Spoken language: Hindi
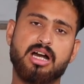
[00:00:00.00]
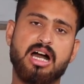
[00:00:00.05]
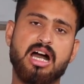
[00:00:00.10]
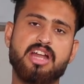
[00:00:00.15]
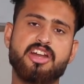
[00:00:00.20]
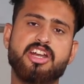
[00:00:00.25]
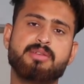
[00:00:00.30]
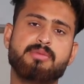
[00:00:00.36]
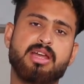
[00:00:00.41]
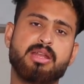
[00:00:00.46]

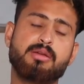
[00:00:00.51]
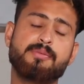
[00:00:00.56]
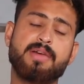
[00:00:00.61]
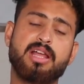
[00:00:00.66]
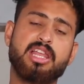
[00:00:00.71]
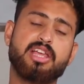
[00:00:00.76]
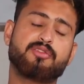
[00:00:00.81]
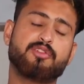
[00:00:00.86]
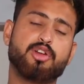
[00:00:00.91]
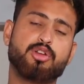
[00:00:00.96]
ऑलरेडी मैंने
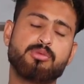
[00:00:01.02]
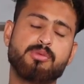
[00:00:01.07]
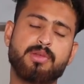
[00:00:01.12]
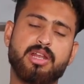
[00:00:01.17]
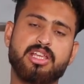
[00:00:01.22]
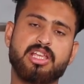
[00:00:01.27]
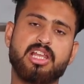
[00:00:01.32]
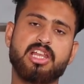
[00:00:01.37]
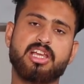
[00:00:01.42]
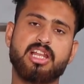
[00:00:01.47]
पहले एक वीडियो भी
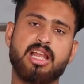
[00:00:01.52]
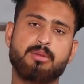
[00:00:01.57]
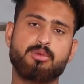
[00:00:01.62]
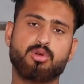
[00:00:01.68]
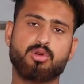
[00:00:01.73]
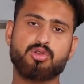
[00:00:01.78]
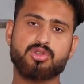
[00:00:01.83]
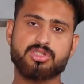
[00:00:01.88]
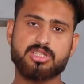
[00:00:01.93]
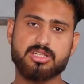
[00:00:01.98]
बनाई है लेकिन आप
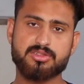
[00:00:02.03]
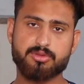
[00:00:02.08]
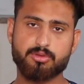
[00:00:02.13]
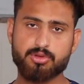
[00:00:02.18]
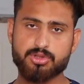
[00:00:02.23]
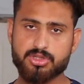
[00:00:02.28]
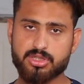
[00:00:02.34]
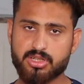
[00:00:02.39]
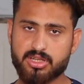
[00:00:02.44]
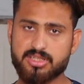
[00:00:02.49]
लोगों को उसका
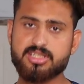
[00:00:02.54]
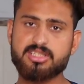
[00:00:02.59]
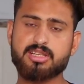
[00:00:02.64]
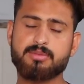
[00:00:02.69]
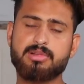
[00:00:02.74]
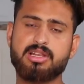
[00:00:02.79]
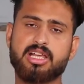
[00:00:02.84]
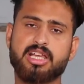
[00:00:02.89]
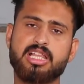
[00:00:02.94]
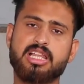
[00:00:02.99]
कुछ नहीं
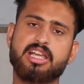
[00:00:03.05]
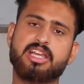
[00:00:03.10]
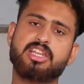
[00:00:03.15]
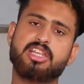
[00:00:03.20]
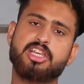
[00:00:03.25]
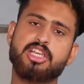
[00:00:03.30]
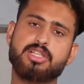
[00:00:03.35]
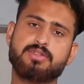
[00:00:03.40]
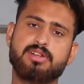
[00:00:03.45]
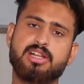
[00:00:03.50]
समझ लगी
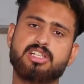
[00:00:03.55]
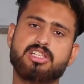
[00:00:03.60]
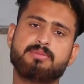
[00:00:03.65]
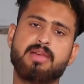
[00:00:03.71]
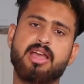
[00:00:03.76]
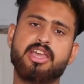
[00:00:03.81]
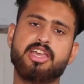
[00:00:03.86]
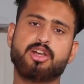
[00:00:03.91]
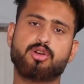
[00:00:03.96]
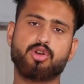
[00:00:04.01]
लेकिन इस वजह से
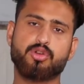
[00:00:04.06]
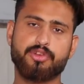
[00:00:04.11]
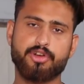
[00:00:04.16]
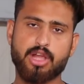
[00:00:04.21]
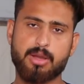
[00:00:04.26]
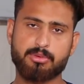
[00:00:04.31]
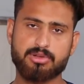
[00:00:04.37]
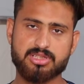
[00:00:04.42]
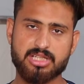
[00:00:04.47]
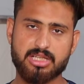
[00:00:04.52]
मैं एक और
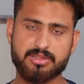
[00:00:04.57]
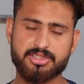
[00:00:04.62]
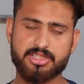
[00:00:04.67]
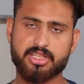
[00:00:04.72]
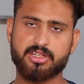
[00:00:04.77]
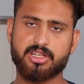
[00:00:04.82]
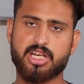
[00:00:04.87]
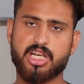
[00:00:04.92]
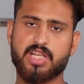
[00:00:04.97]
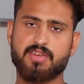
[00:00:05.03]
वीडियो आपके साथ
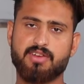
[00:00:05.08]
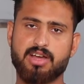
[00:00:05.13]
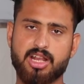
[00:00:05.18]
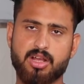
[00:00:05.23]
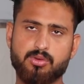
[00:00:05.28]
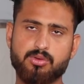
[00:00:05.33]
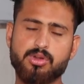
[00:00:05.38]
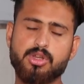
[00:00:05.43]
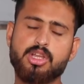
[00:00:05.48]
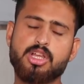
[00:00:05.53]
शेयर करने वाला
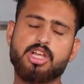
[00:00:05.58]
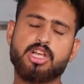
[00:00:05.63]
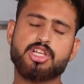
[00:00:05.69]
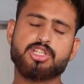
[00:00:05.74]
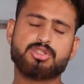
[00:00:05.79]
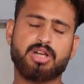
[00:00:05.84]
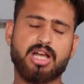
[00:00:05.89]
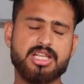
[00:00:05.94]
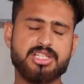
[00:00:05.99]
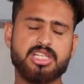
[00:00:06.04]
हूँ
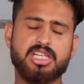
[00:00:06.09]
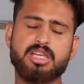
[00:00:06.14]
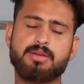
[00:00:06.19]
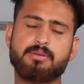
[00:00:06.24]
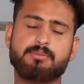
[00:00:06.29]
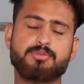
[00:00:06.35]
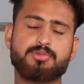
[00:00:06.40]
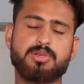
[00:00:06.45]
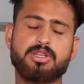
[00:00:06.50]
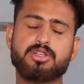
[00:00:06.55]
सो गाइस चलिए
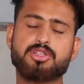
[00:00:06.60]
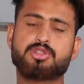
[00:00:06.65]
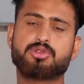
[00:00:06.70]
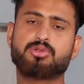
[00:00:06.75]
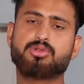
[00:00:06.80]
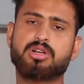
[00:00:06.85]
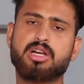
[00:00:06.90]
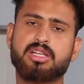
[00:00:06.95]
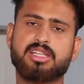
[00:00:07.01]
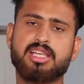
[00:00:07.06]
हम फिर
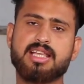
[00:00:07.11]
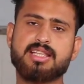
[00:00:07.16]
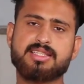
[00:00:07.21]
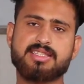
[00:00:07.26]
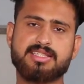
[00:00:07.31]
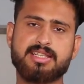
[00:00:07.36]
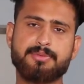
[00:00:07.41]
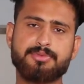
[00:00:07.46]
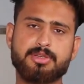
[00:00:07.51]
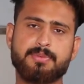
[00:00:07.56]
शुरू करते हैं
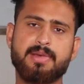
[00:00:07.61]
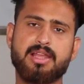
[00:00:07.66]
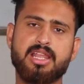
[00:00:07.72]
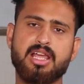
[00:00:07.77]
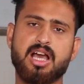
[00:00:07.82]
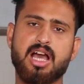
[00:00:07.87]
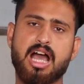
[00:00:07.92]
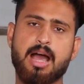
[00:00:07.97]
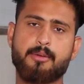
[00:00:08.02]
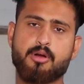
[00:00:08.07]
सबसे पहले
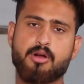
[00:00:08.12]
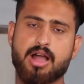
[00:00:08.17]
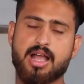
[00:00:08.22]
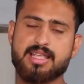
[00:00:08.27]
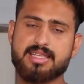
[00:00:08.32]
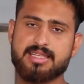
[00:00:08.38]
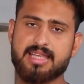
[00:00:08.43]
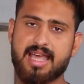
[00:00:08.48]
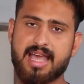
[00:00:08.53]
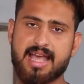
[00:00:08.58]
आपको
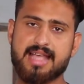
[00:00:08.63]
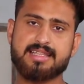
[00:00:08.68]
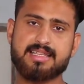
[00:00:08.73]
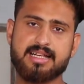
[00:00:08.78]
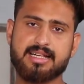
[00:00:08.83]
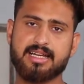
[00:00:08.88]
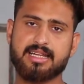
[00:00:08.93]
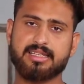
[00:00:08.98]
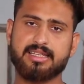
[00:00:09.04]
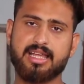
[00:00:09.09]
गाइस
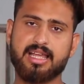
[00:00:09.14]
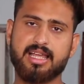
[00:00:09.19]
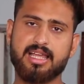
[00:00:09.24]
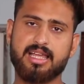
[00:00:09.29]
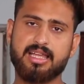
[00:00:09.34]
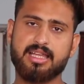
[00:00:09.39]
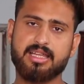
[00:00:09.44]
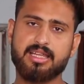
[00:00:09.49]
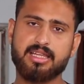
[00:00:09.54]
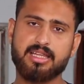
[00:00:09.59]
ऐसा करना है
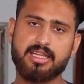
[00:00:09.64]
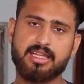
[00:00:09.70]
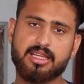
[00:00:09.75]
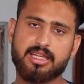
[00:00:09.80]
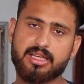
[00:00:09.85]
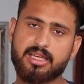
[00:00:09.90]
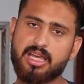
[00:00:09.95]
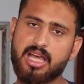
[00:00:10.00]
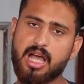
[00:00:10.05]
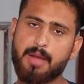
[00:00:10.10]

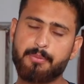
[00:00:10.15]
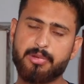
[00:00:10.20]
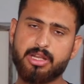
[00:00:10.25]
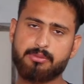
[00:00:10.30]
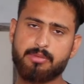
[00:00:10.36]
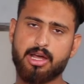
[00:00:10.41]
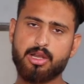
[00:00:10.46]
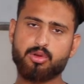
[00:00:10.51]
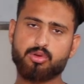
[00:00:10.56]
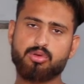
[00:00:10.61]
कि अपने
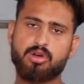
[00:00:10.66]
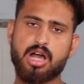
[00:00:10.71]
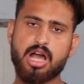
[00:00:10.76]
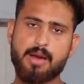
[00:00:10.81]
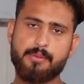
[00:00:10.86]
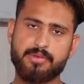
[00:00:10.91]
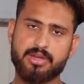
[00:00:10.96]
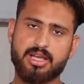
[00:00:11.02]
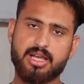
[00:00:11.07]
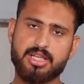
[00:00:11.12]
बालों को
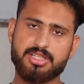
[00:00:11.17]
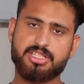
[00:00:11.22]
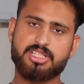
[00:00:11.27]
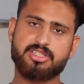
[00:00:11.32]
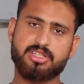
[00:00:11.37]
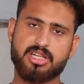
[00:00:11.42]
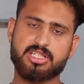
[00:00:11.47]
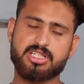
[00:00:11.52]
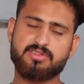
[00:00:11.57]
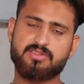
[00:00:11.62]
आपने अच्छी
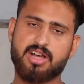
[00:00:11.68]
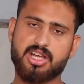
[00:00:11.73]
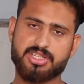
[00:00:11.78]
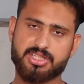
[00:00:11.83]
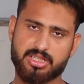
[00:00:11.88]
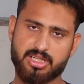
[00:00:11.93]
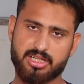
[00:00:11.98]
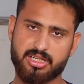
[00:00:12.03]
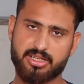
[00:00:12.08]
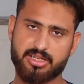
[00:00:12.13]
तरह से वॉश
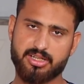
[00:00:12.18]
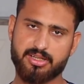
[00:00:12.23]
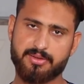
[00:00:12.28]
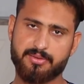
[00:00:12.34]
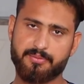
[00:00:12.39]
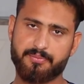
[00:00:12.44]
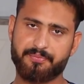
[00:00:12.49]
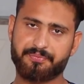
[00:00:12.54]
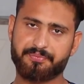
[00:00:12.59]
कर लेना है